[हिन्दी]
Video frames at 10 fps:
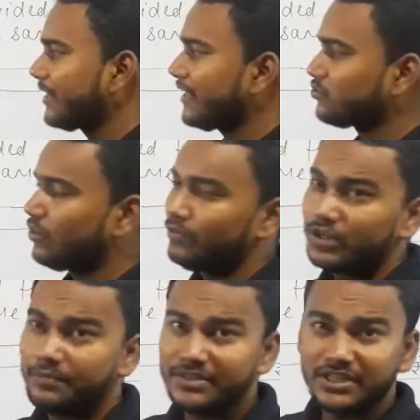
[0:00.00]
अप के केस को हम लोग
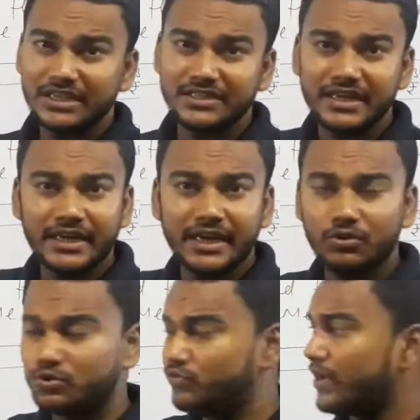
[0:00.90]
रिप्रेजेंट कैसे करेंगे
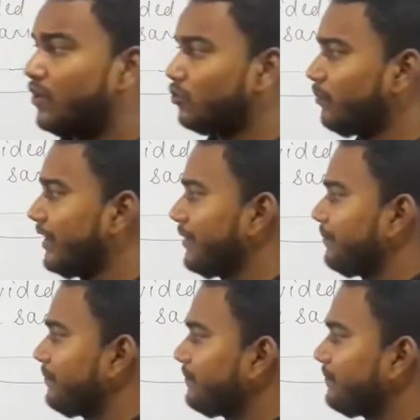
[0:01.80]
नोट्स टू अकाउंट में